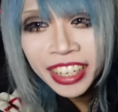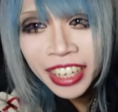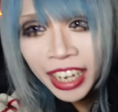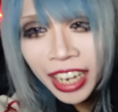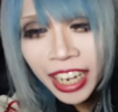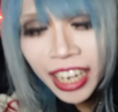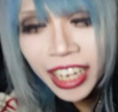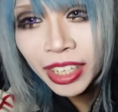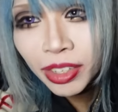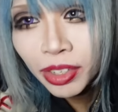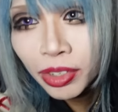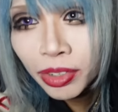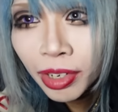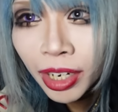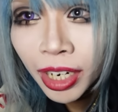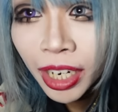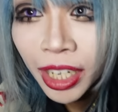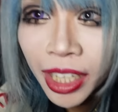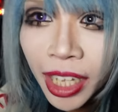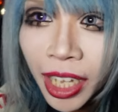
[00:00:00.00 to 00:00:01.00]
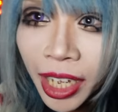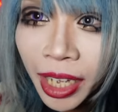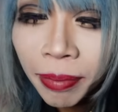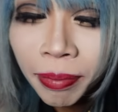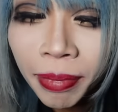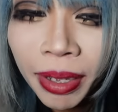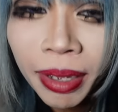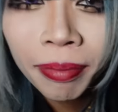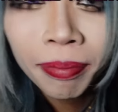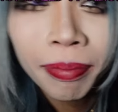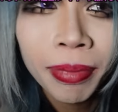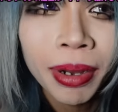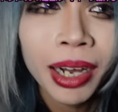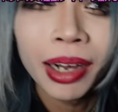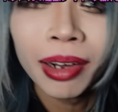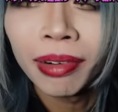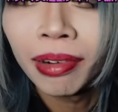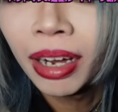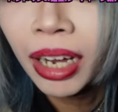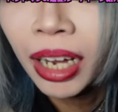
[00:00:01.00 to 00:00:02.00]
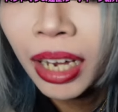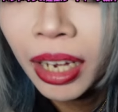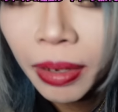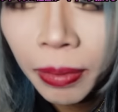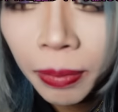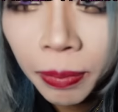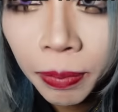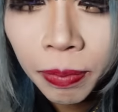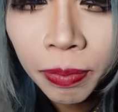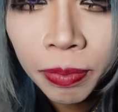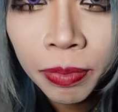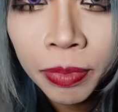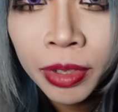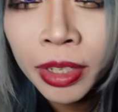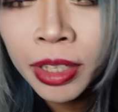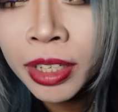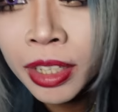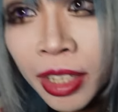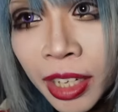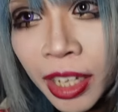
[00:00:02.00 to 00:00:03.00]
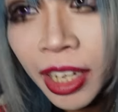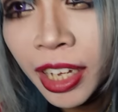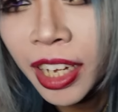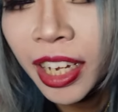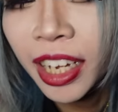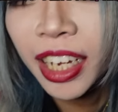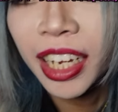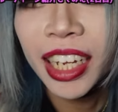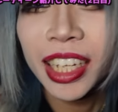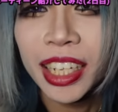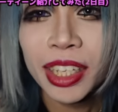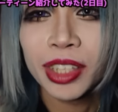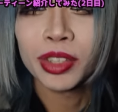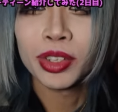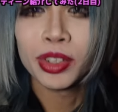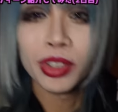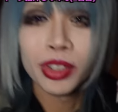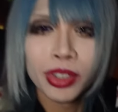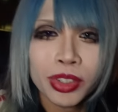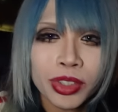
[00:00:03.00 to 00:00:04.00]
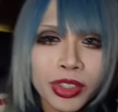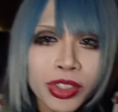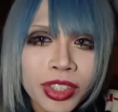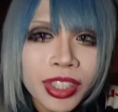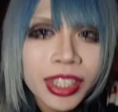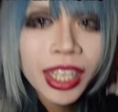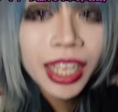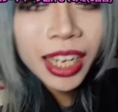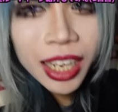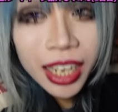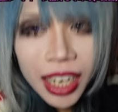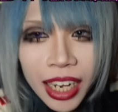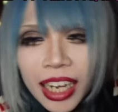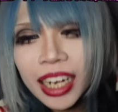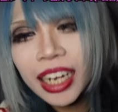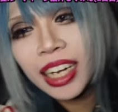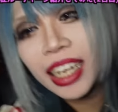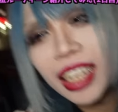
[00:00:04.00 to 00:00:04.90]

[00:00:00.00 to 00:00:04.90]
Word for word: はいというわけでメンバーはえー、っと運転が